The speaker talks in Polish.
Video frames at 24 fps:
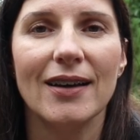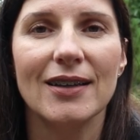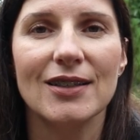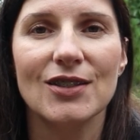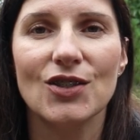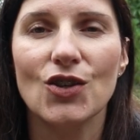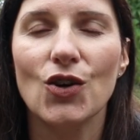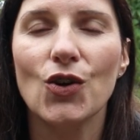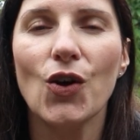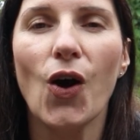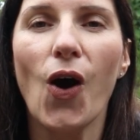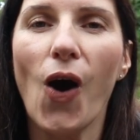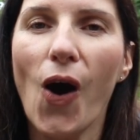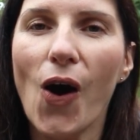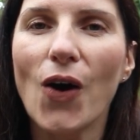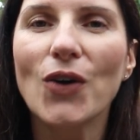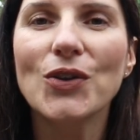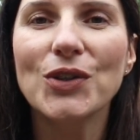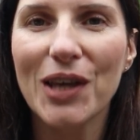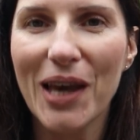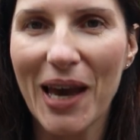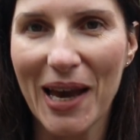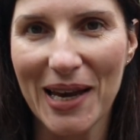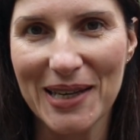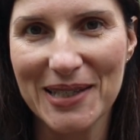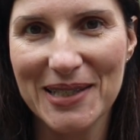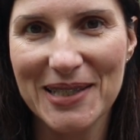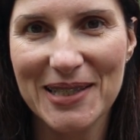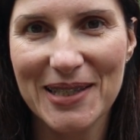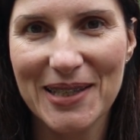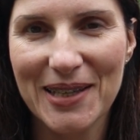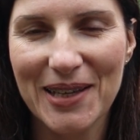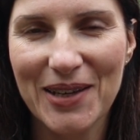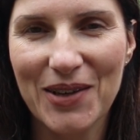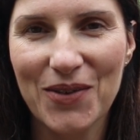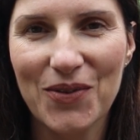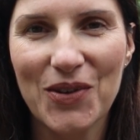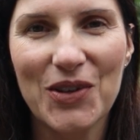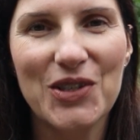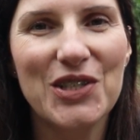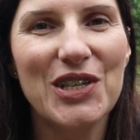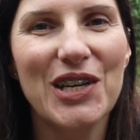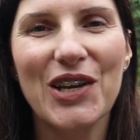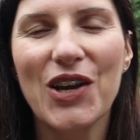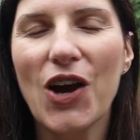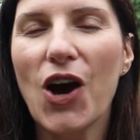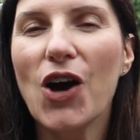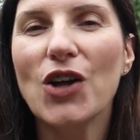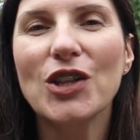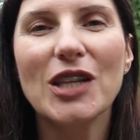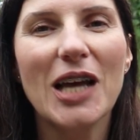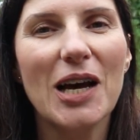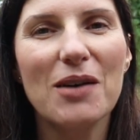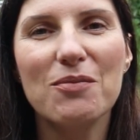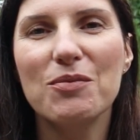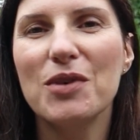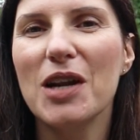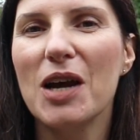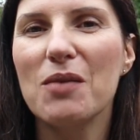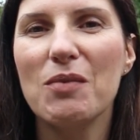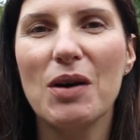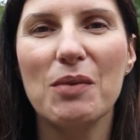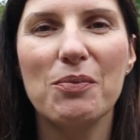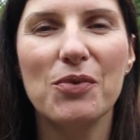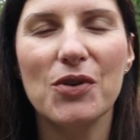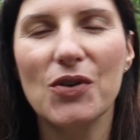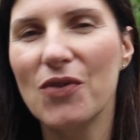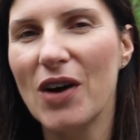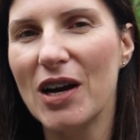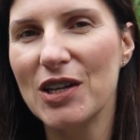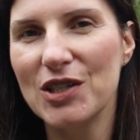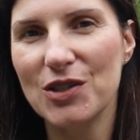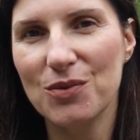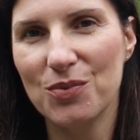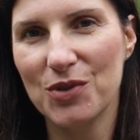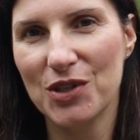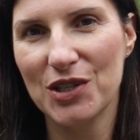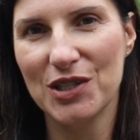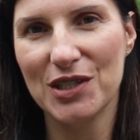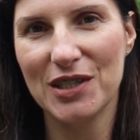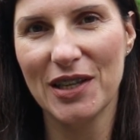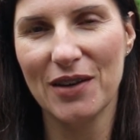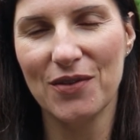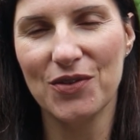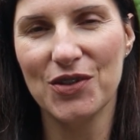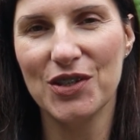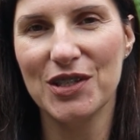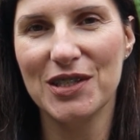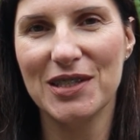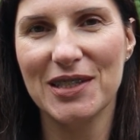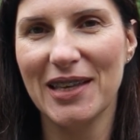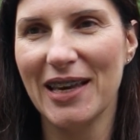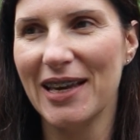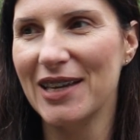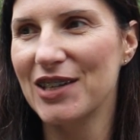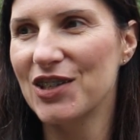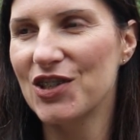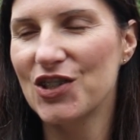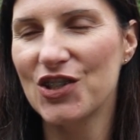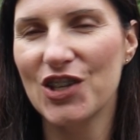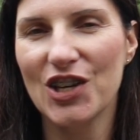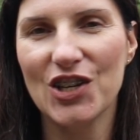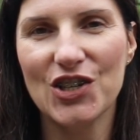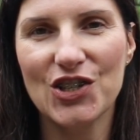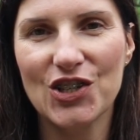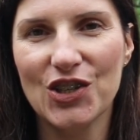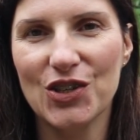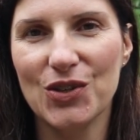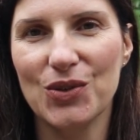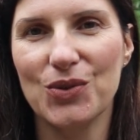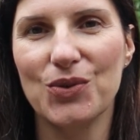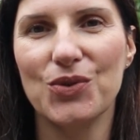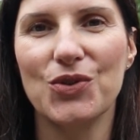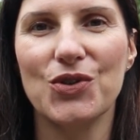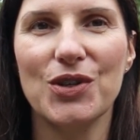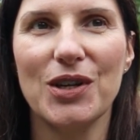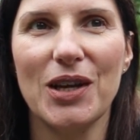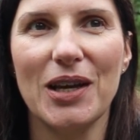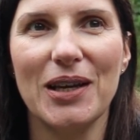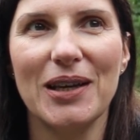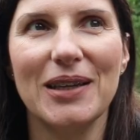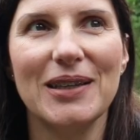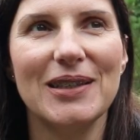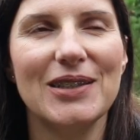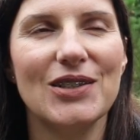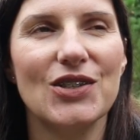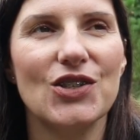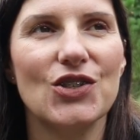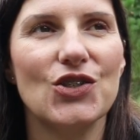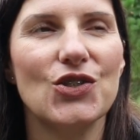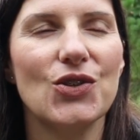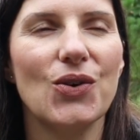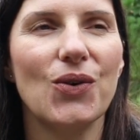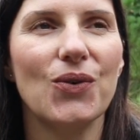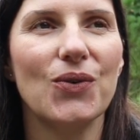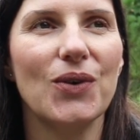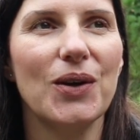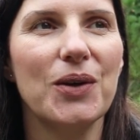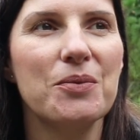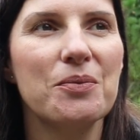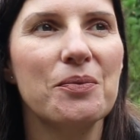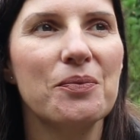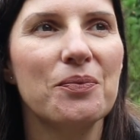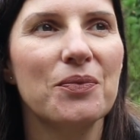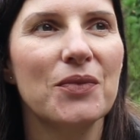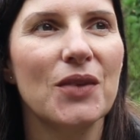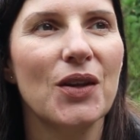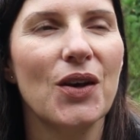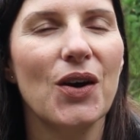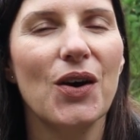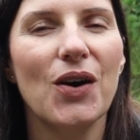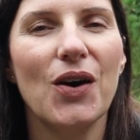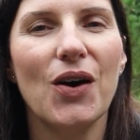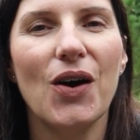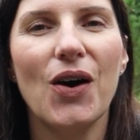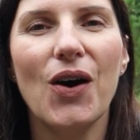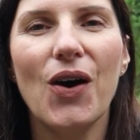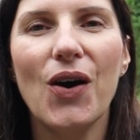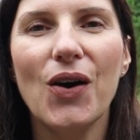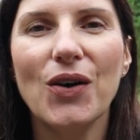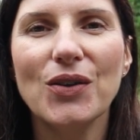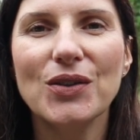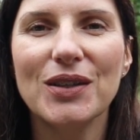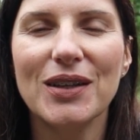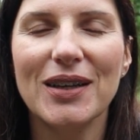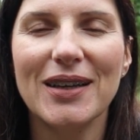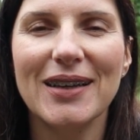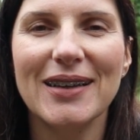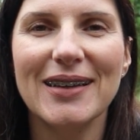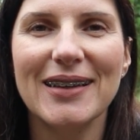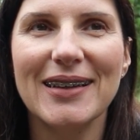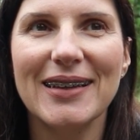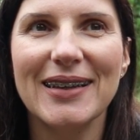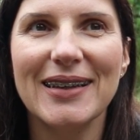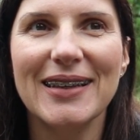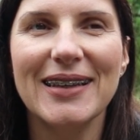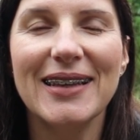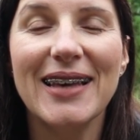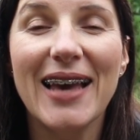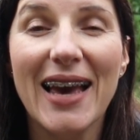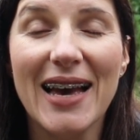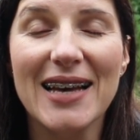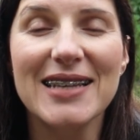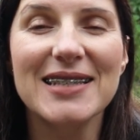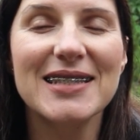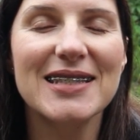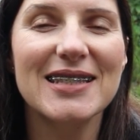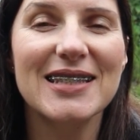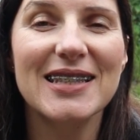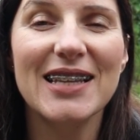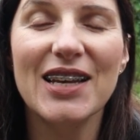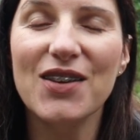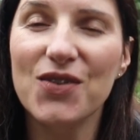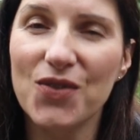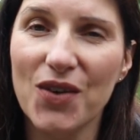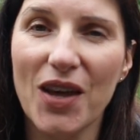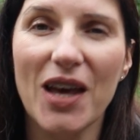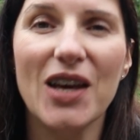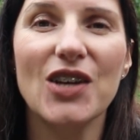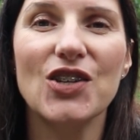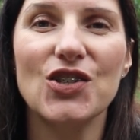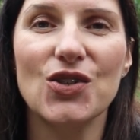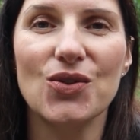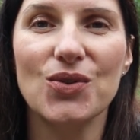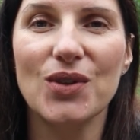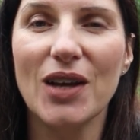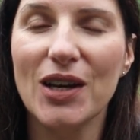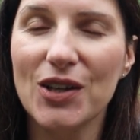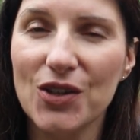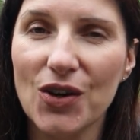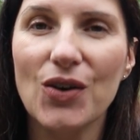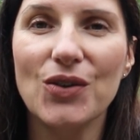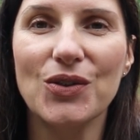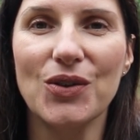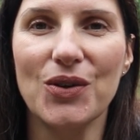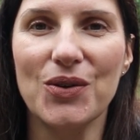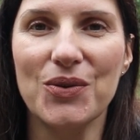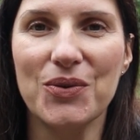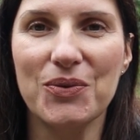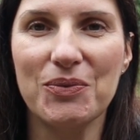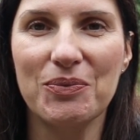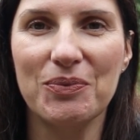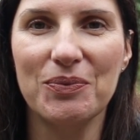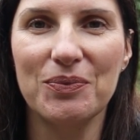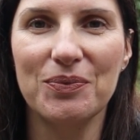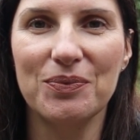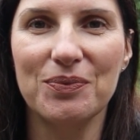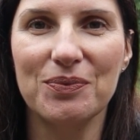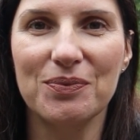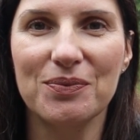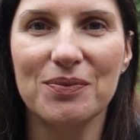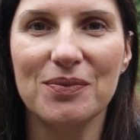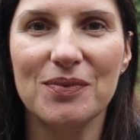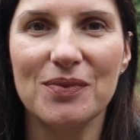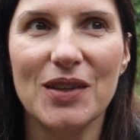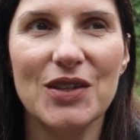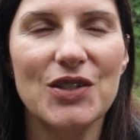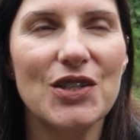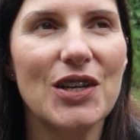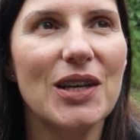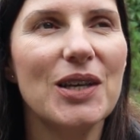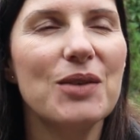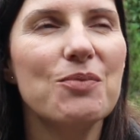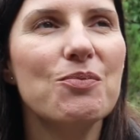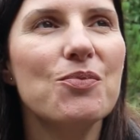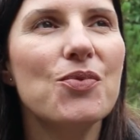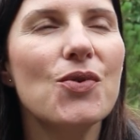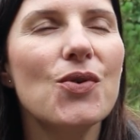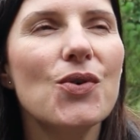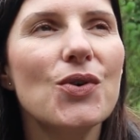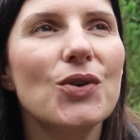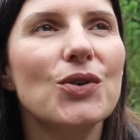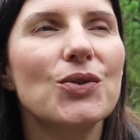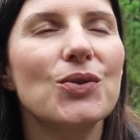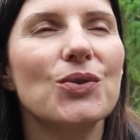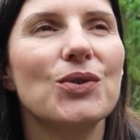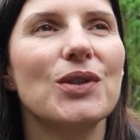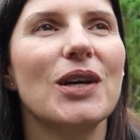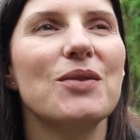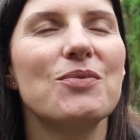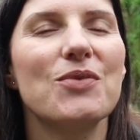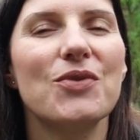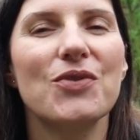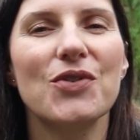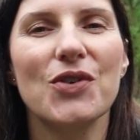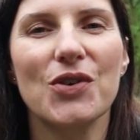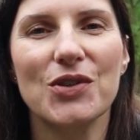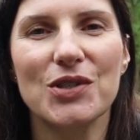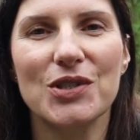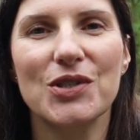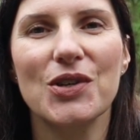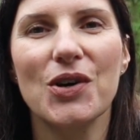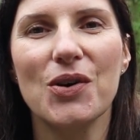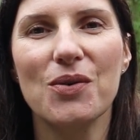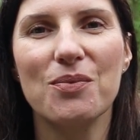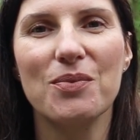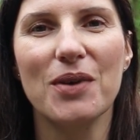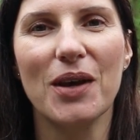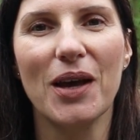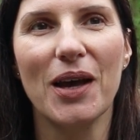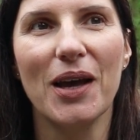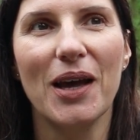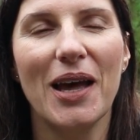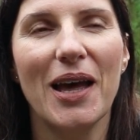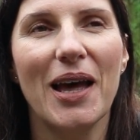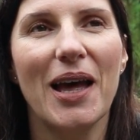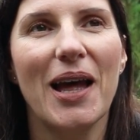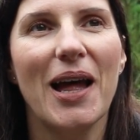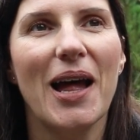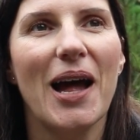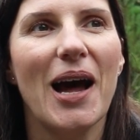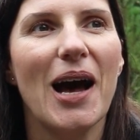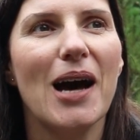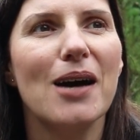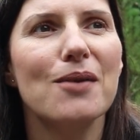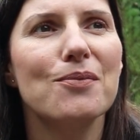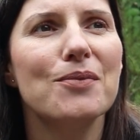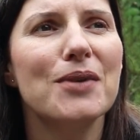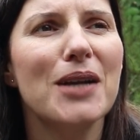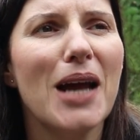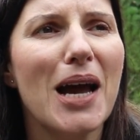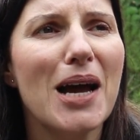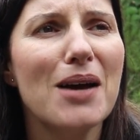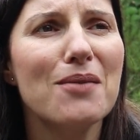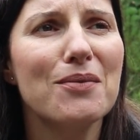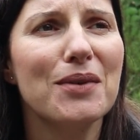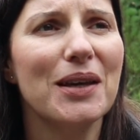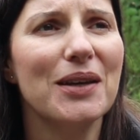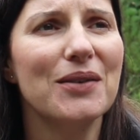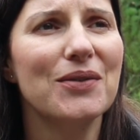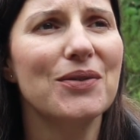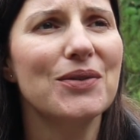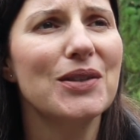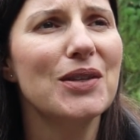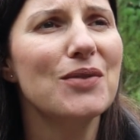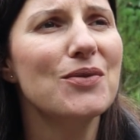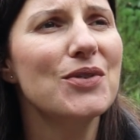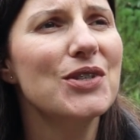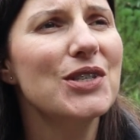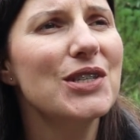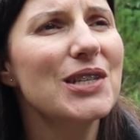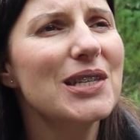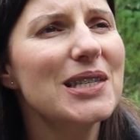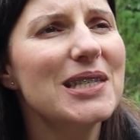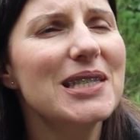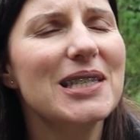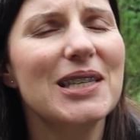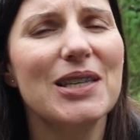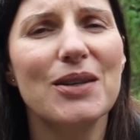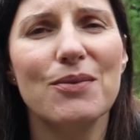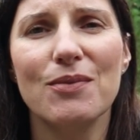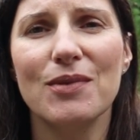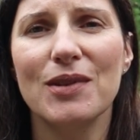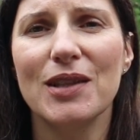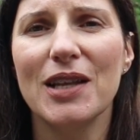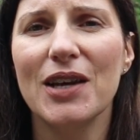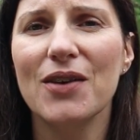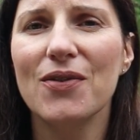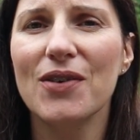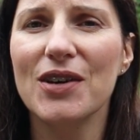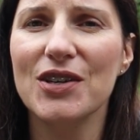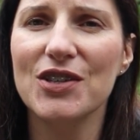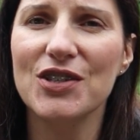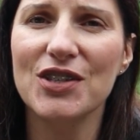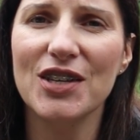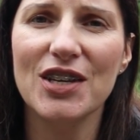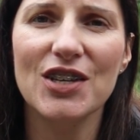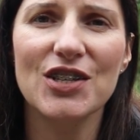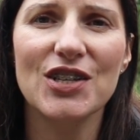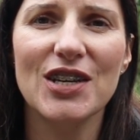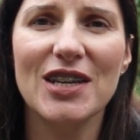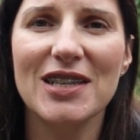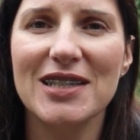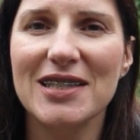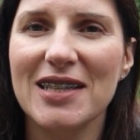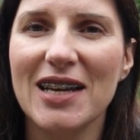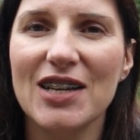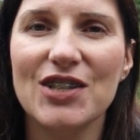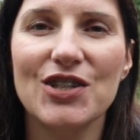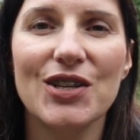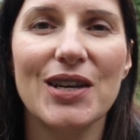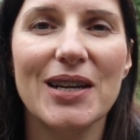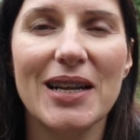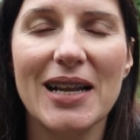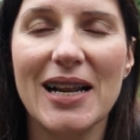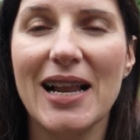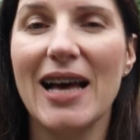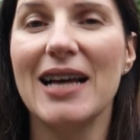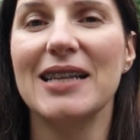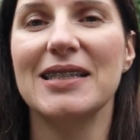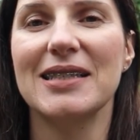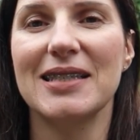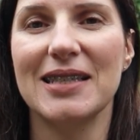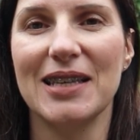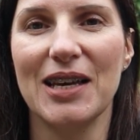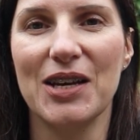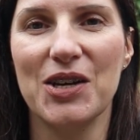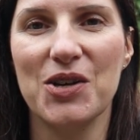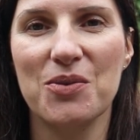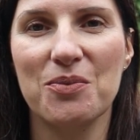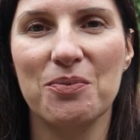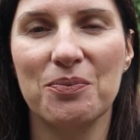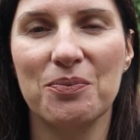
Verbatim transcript: skoro On jest, wiecie, i On Abrama prowadzi przez te wszystkie ścieżki różne i życiowe, On e, jest największą nagrodą. Wiecie, i Bóg tutaj mówi o sobie, Abramie, w tym wszystkim najważniejsza jest nasza relacja.